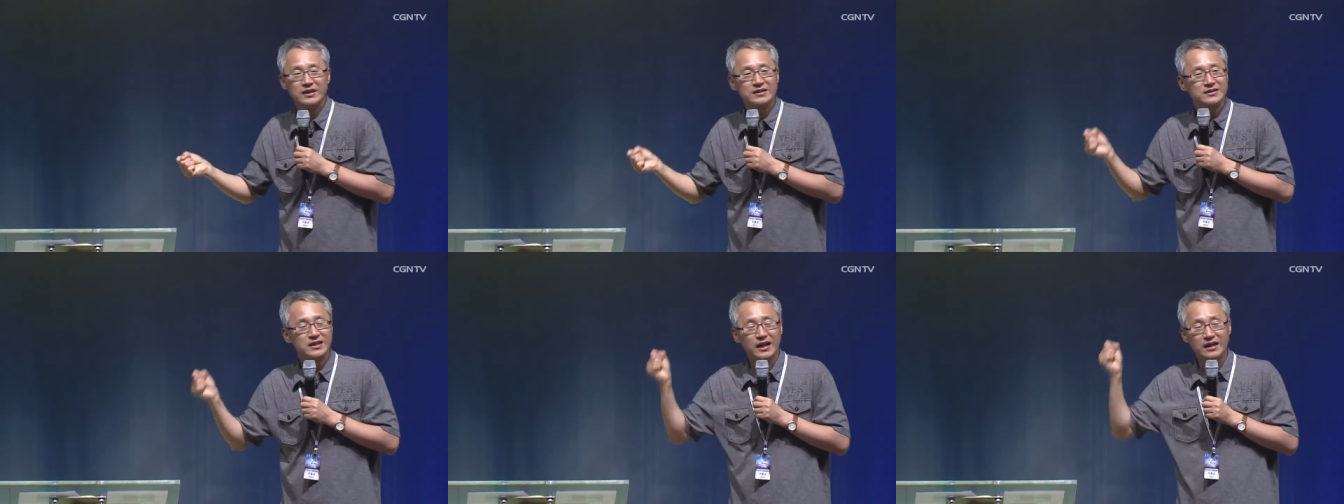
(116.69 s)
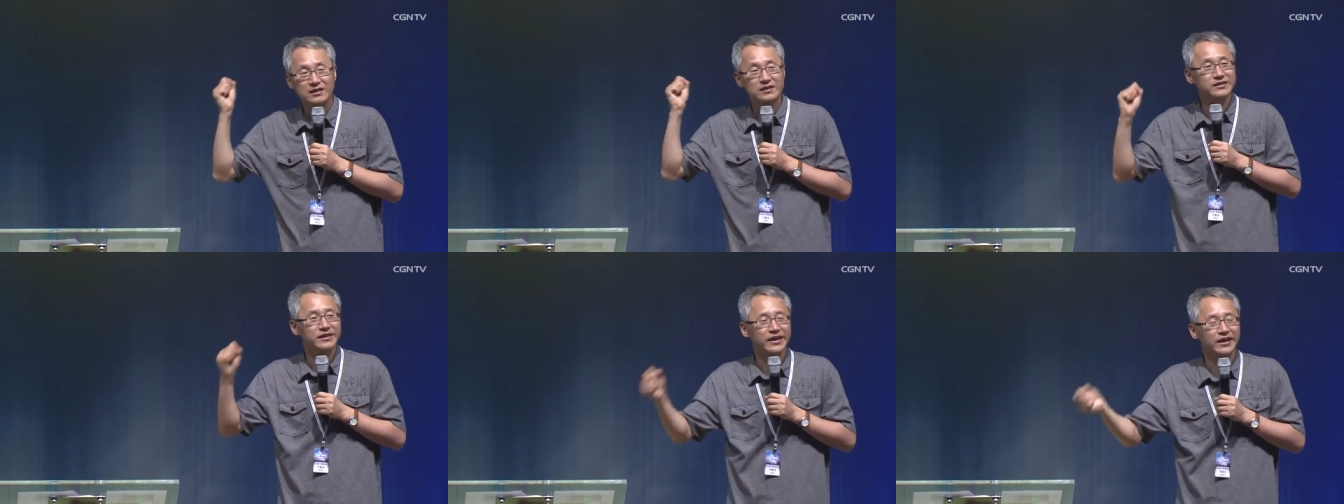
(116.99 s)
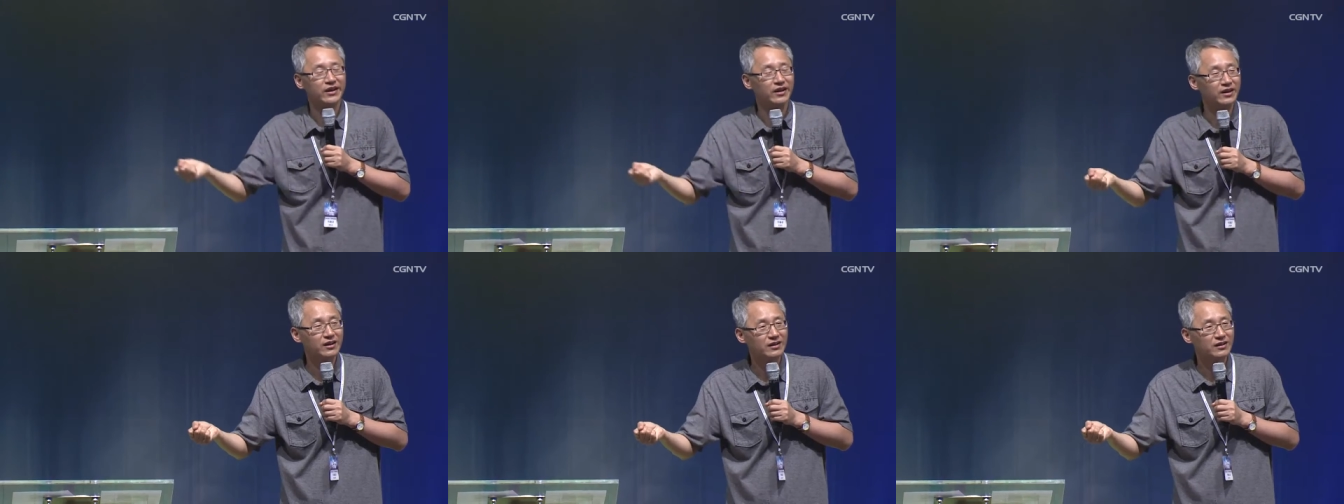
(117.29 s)
자,
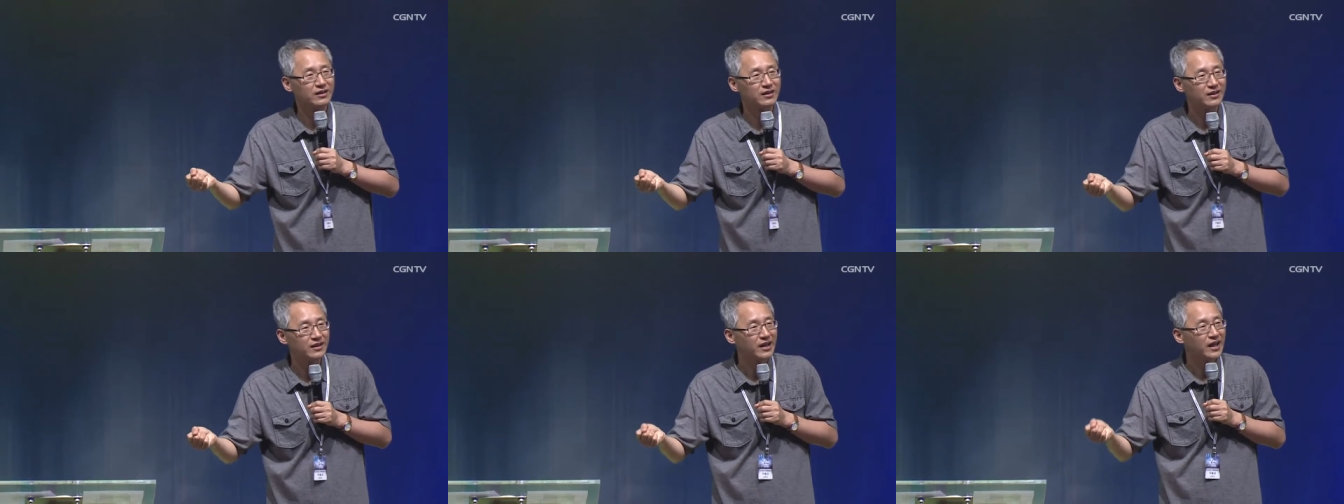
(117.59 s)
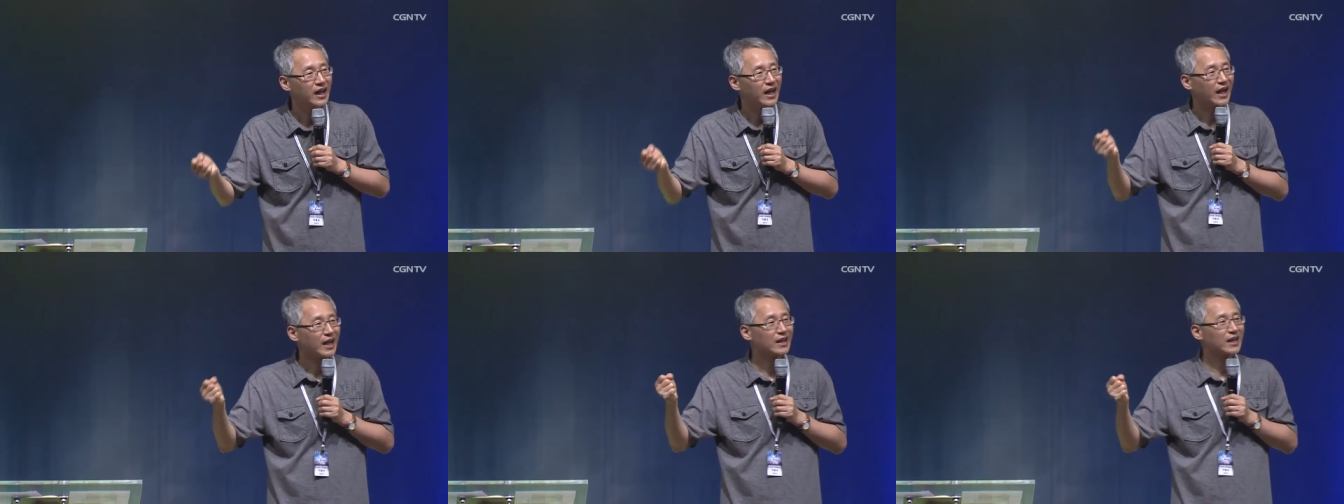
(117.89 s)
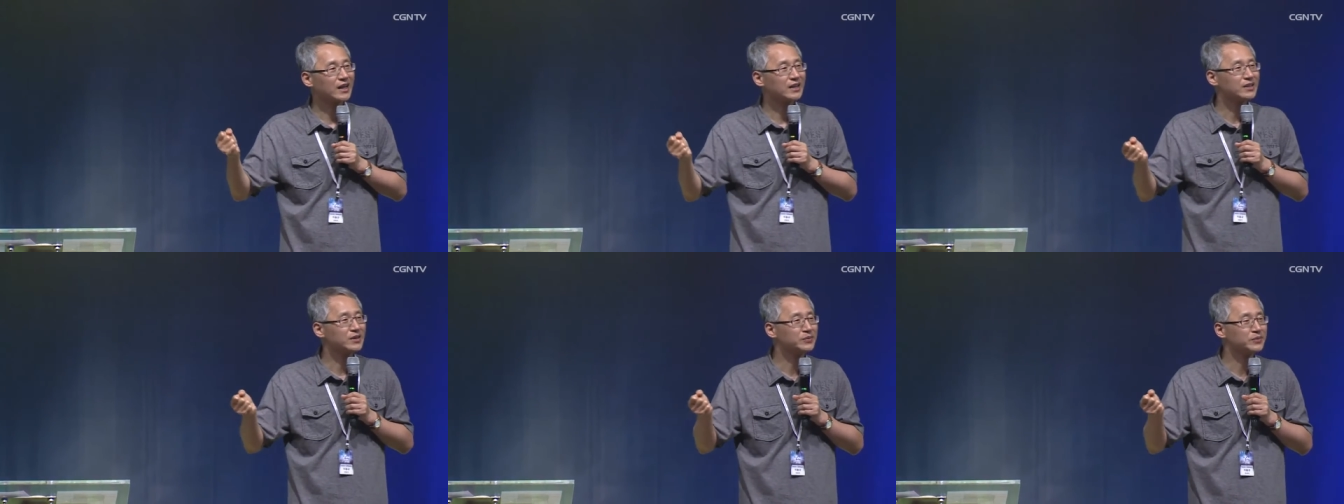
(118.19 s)
근데요.
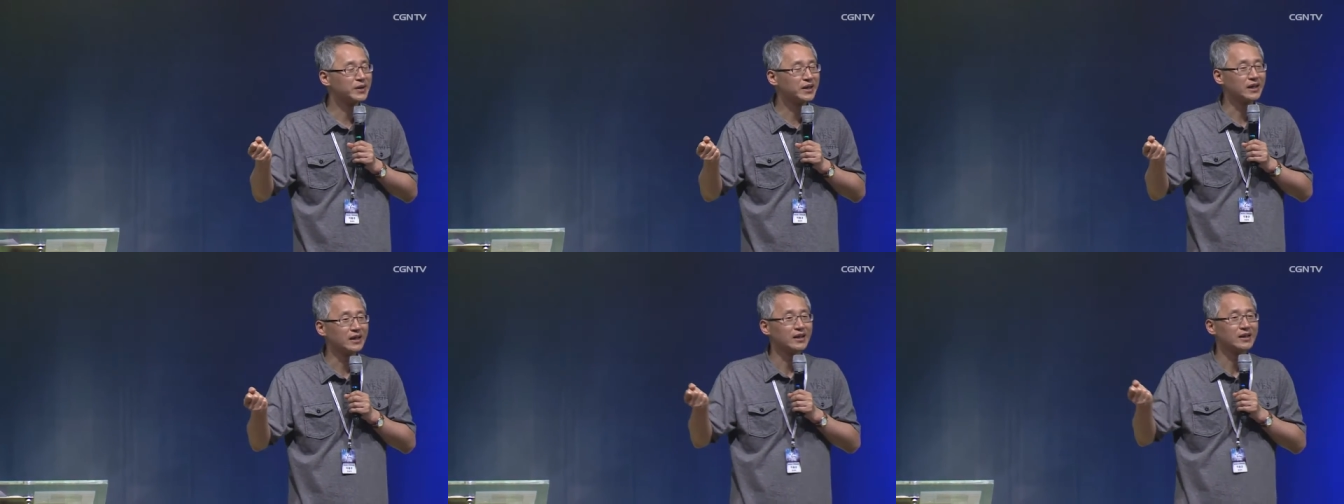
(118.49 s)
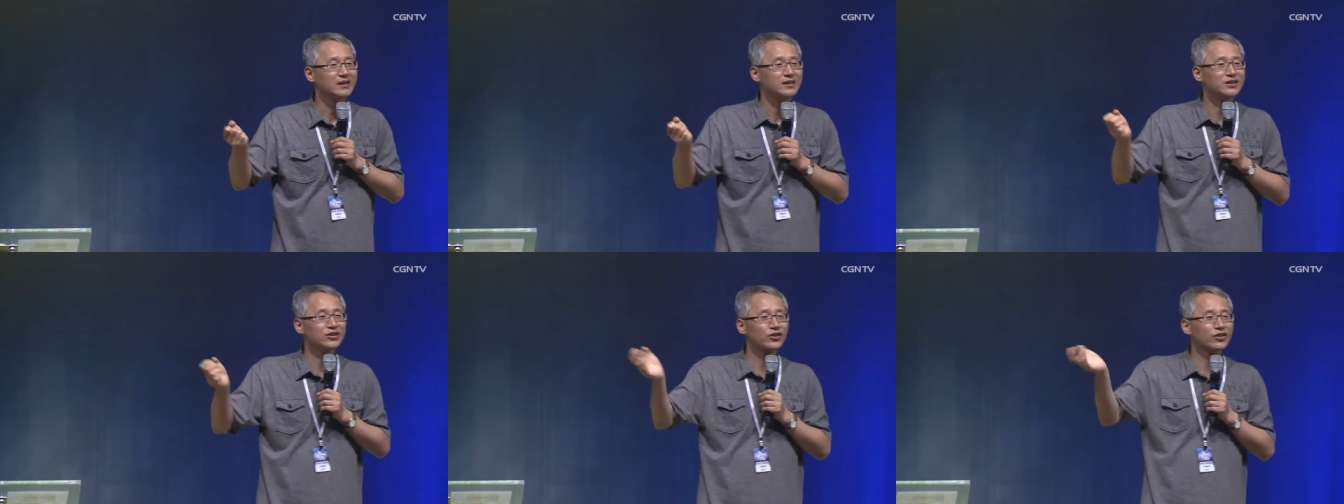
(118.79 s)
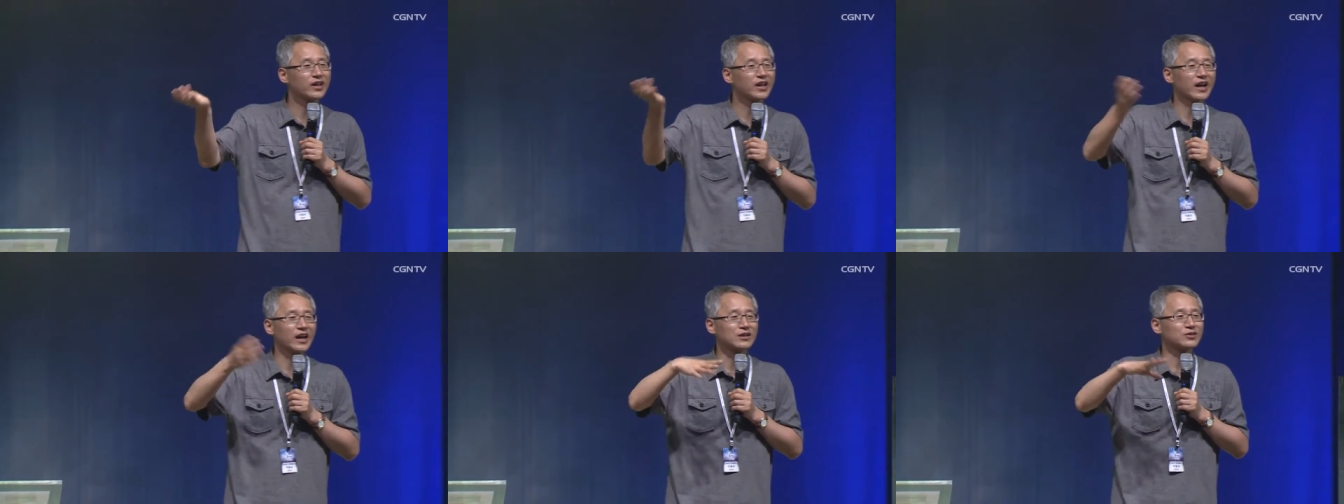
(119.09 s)
하나님이
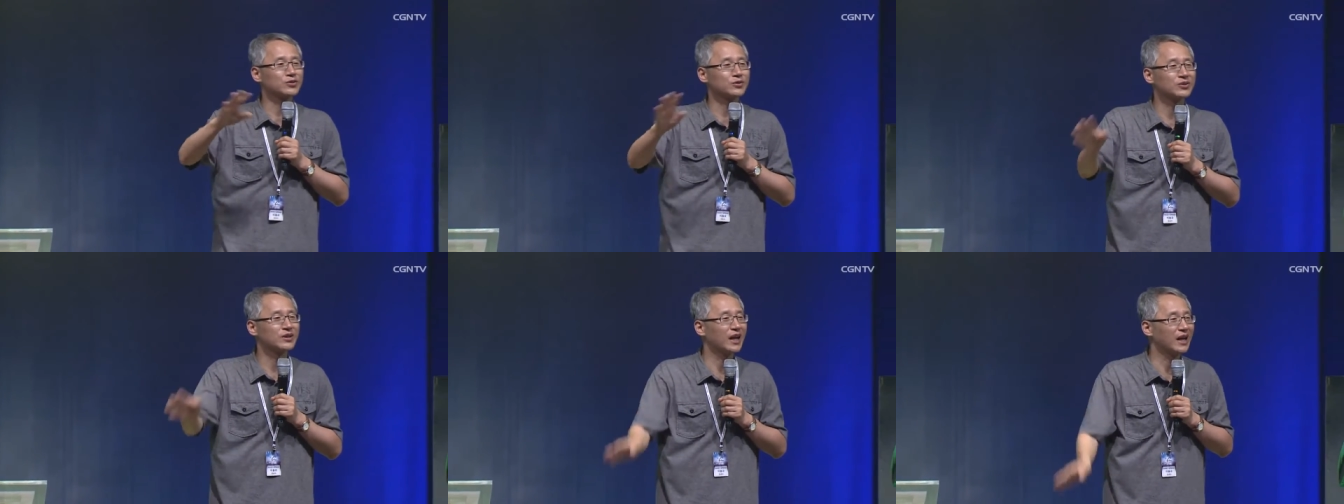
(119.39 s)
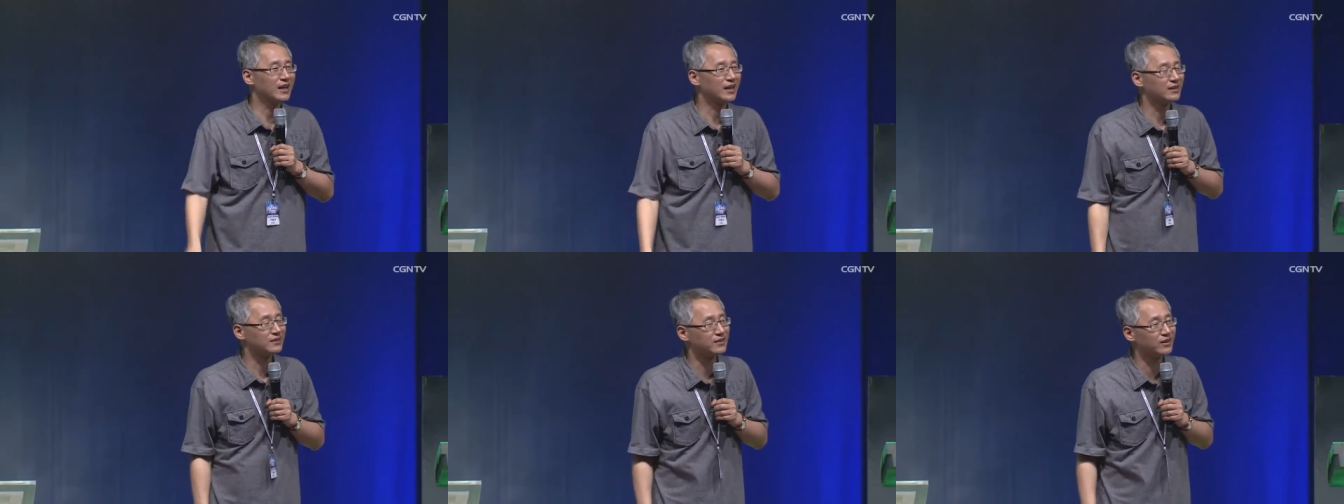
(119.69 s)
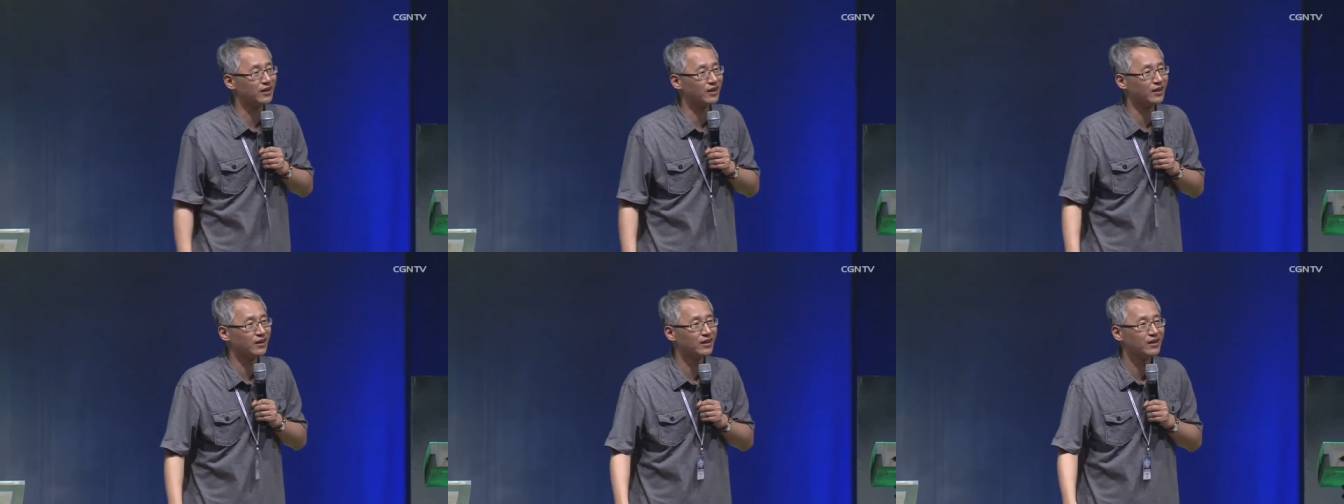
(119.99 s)
이렇게 약속은 안
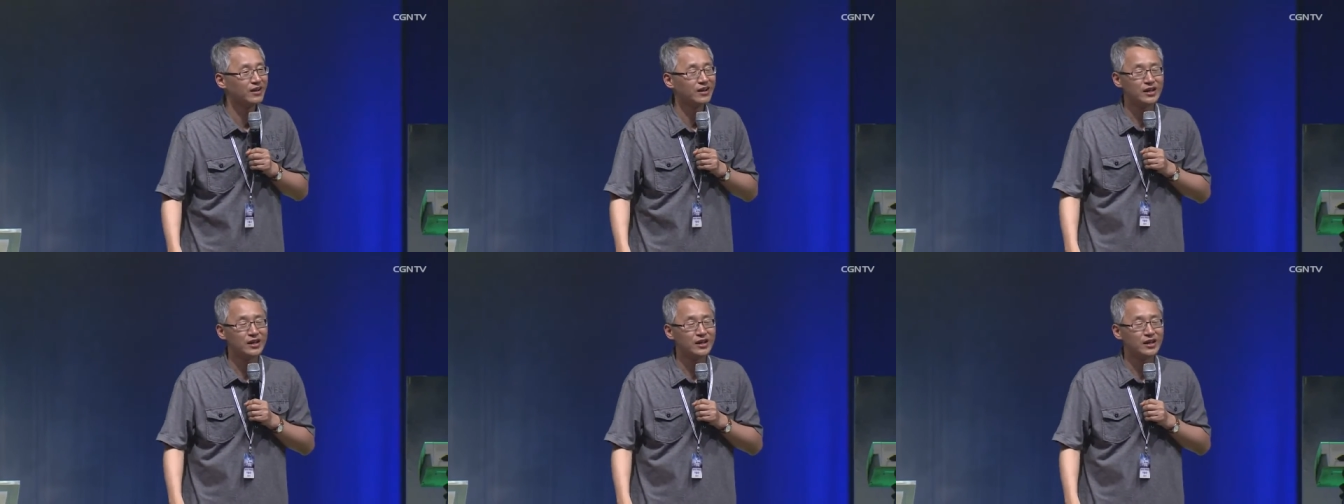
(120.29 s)
하세요.